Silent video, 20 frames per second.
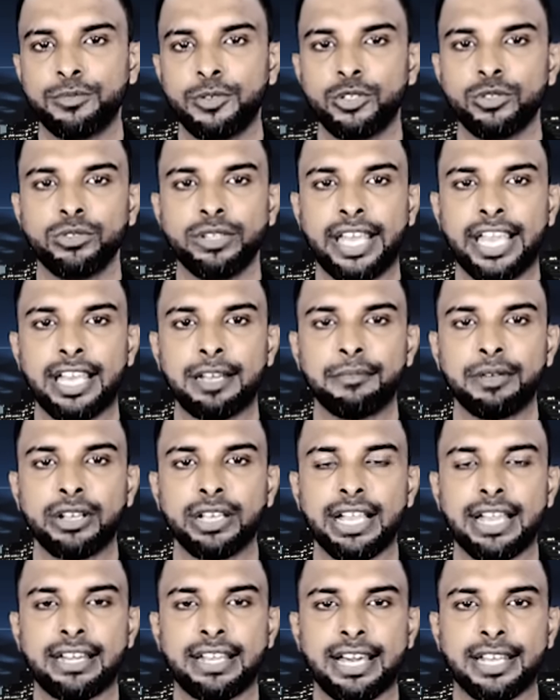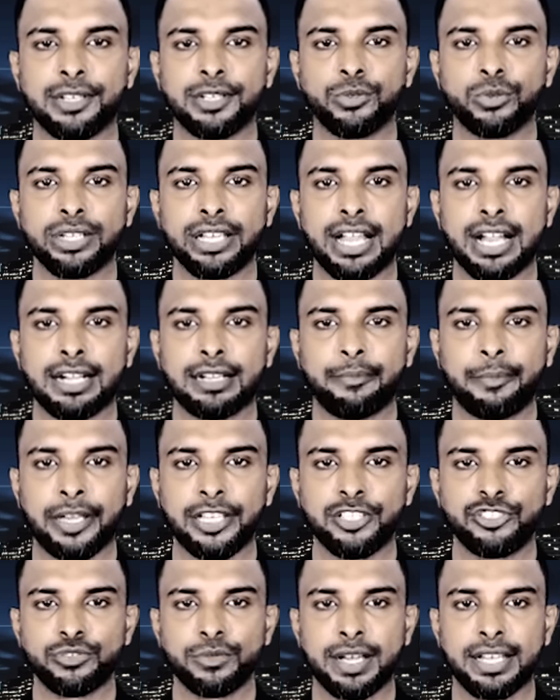ஒரு நேர்மறையான அறிகுறியாக
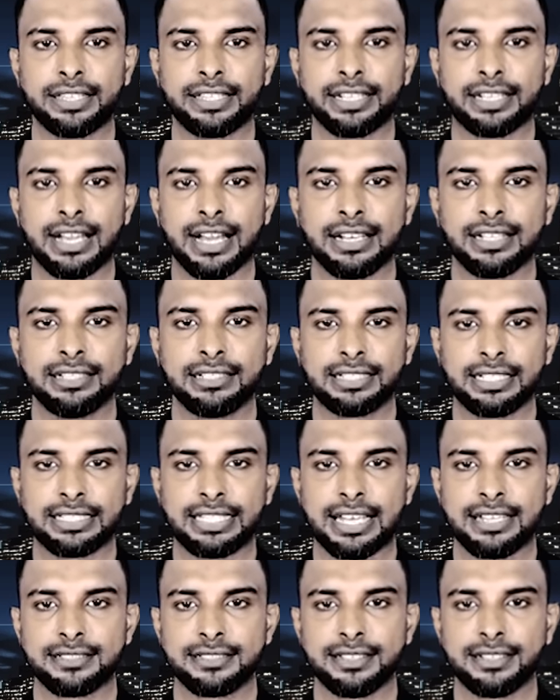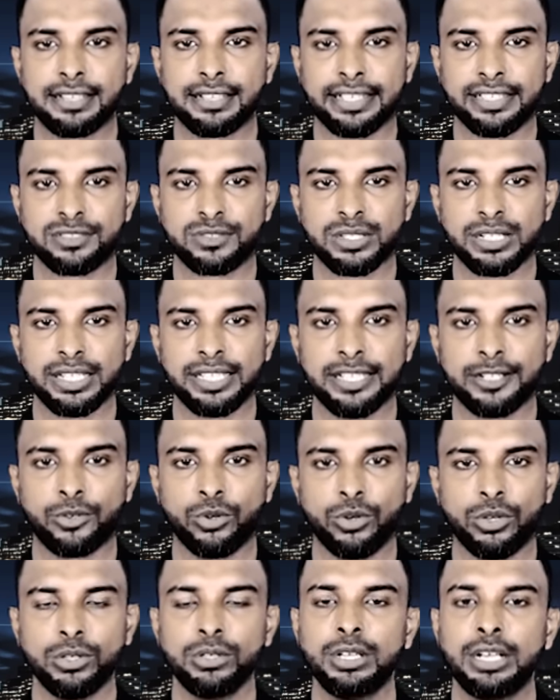பேச்சுவார்த்தைக்காக கத்தார் சென்ற இஸ்ரேலிய
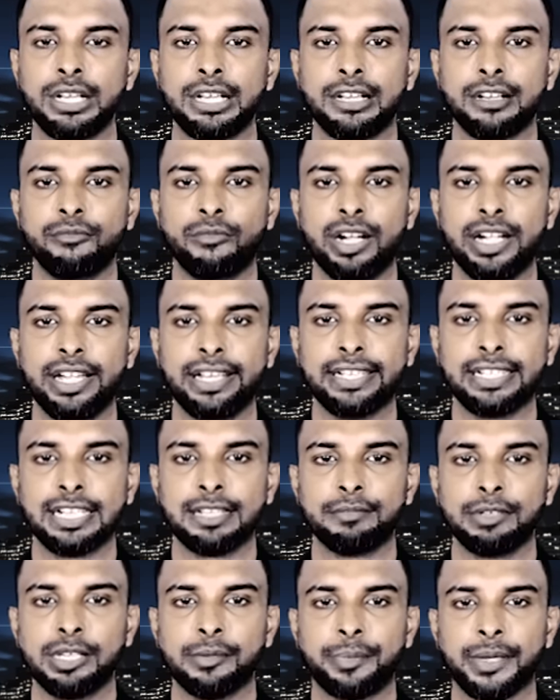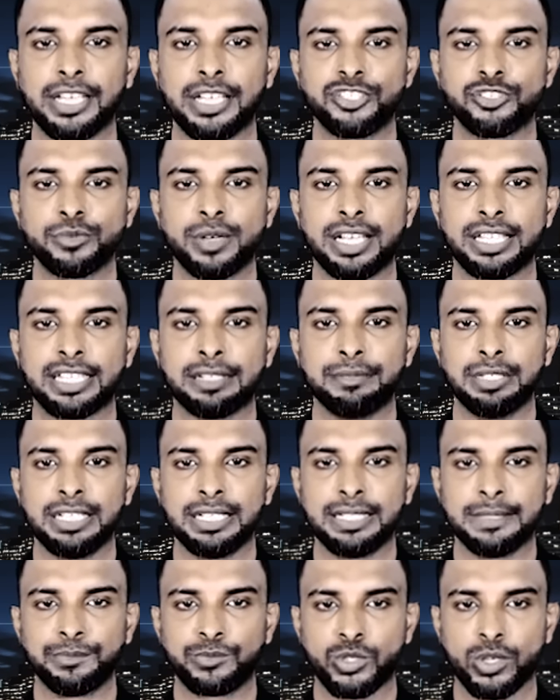குழு வெள்ளிக்கிழமை பேச்சுவார்த்தை
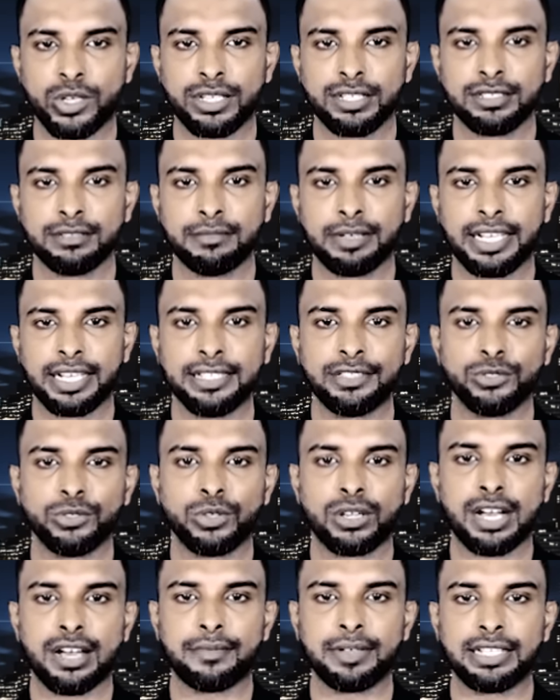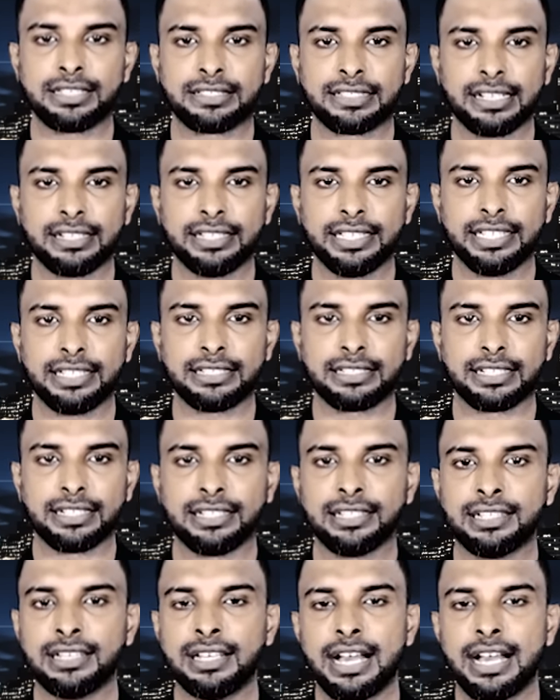மீண்டும் தொடங்கும் வரை தோஹாவில் தங்கியிருக்க
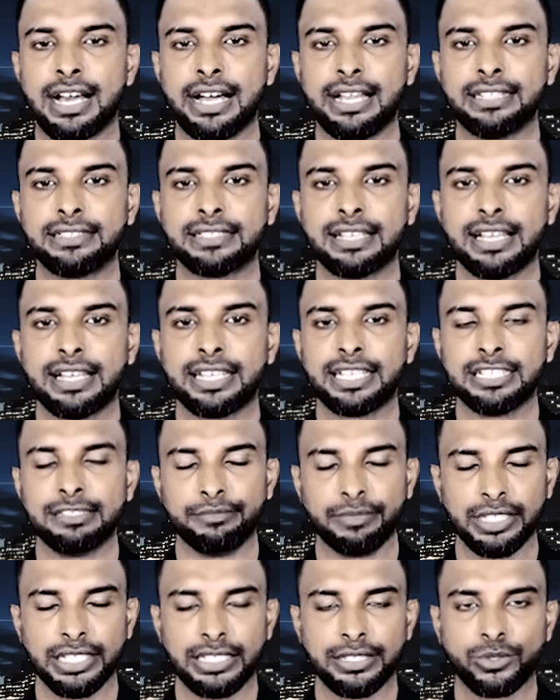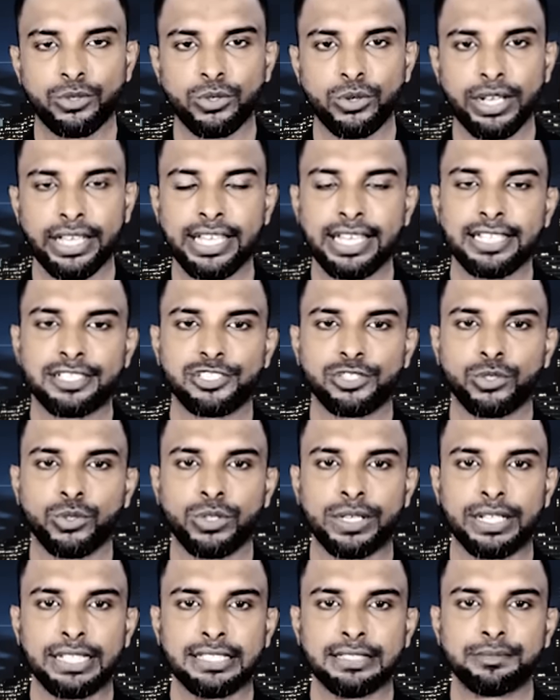அல்தானியின் வேண்டுகோளை
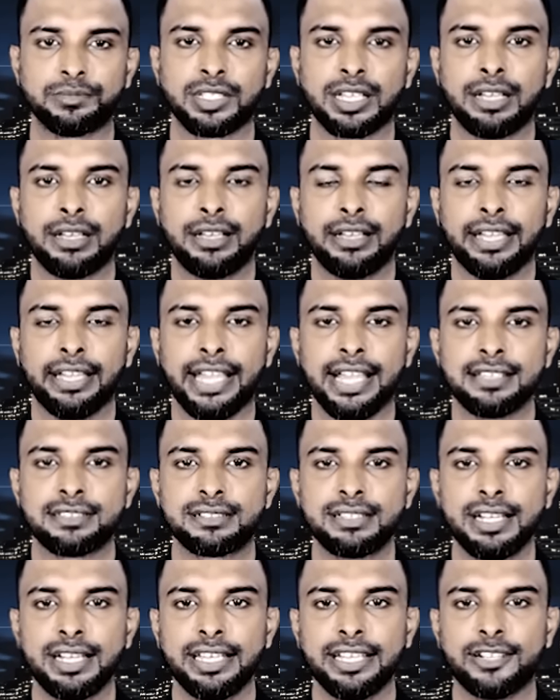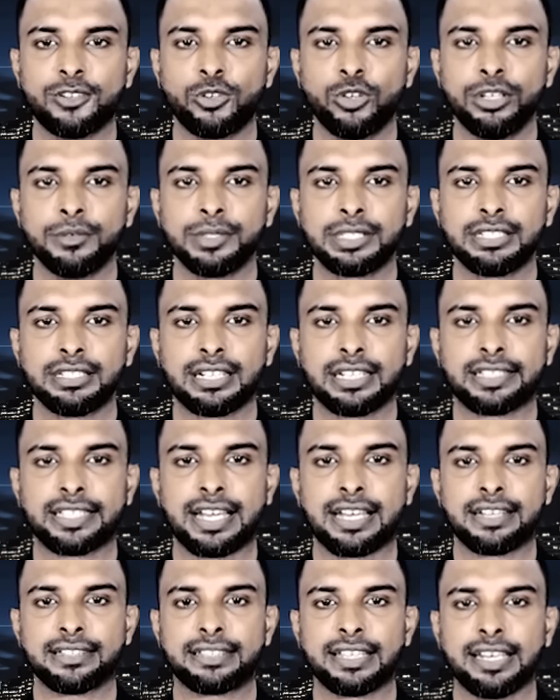ஏற்றுக்கொண்டது இஸ்ரேலிய குழுவுக்கு
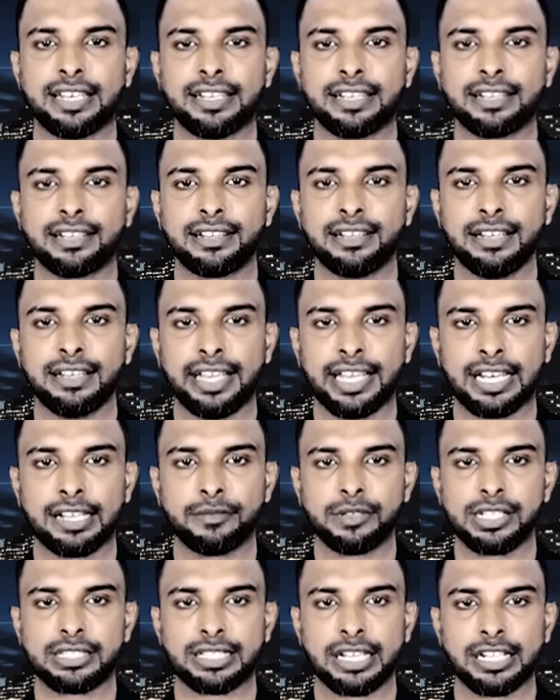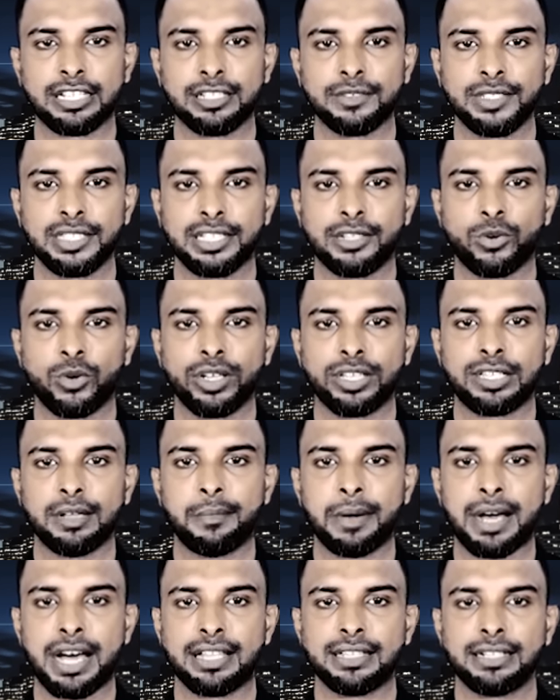கத்தார் தலைநகரில் இரவில் தங்குவது குறித்து
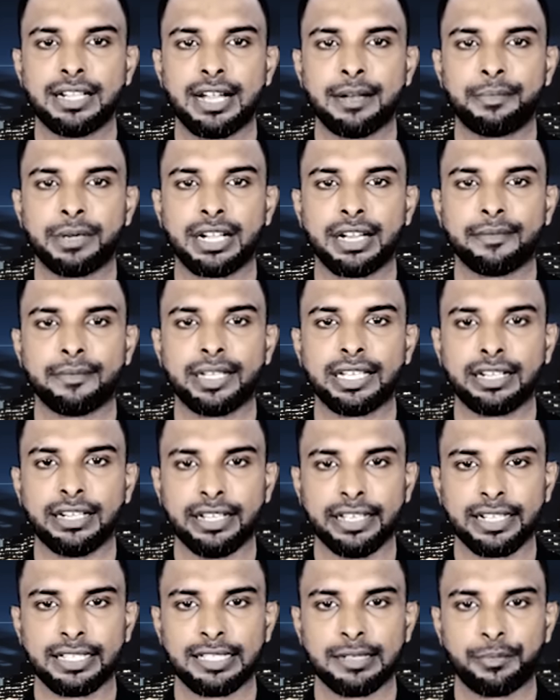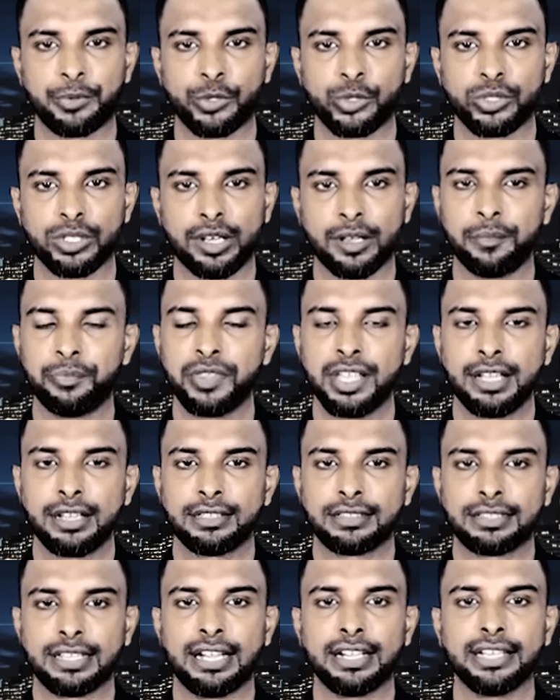பாதுகாப்பு கவலைகள் இருந்த போதிலும்
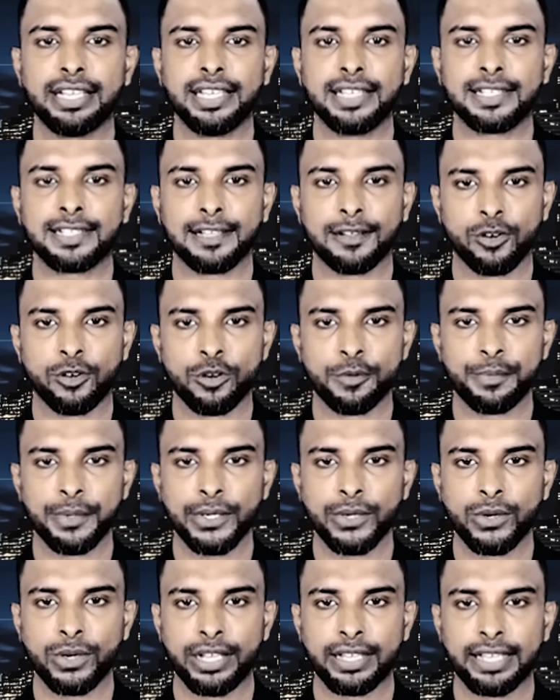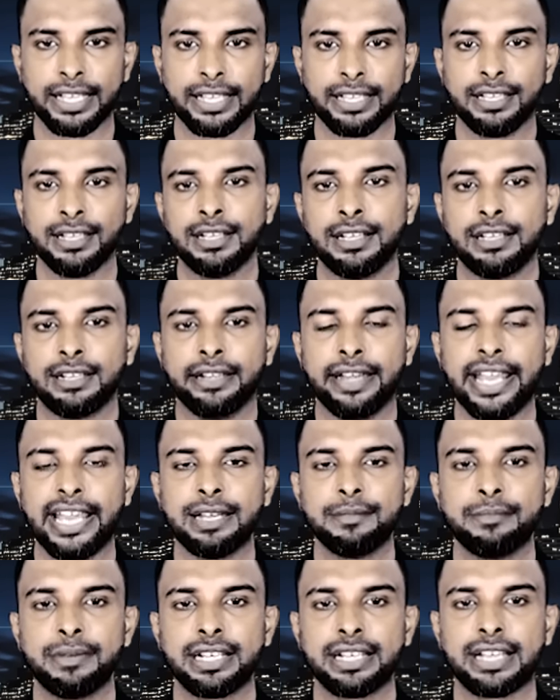தங்கியிருக்க ஒப்புக்கொண்டதை
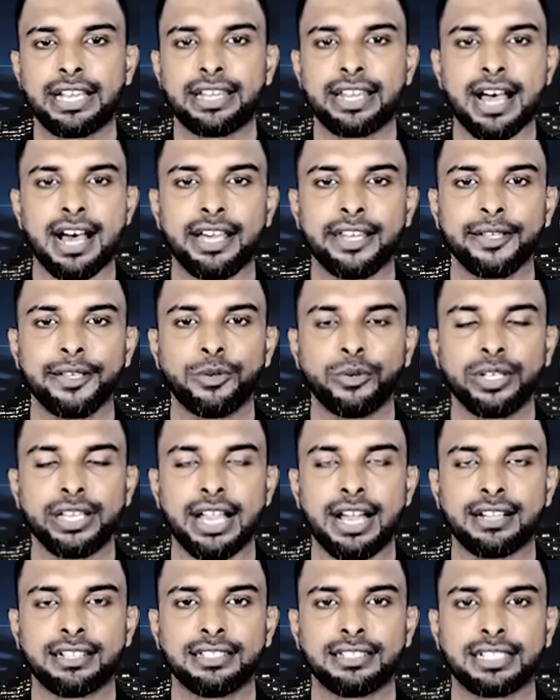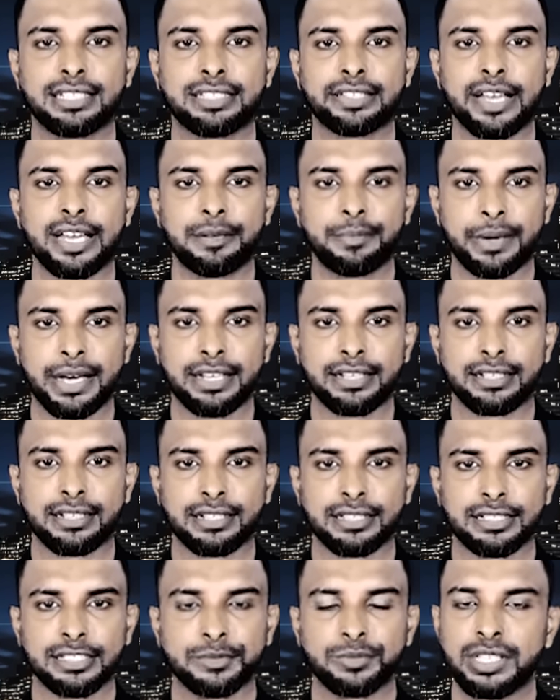நேர்மறையான அறிகுறியாக கத்தார்
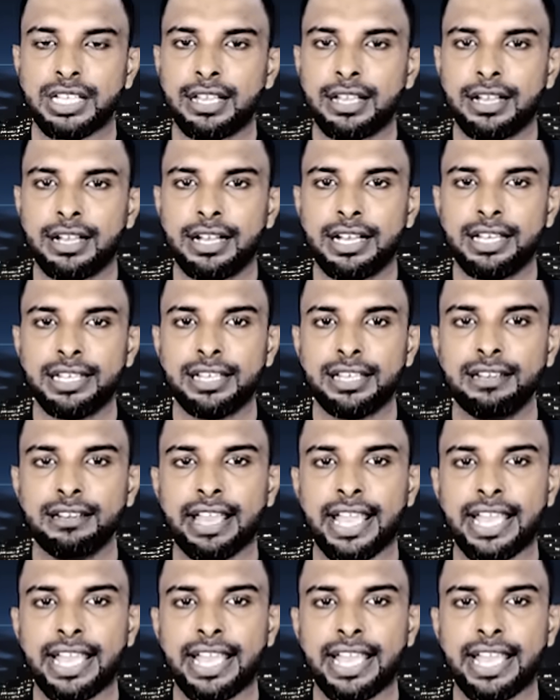பார்க்கிறது ஆனால்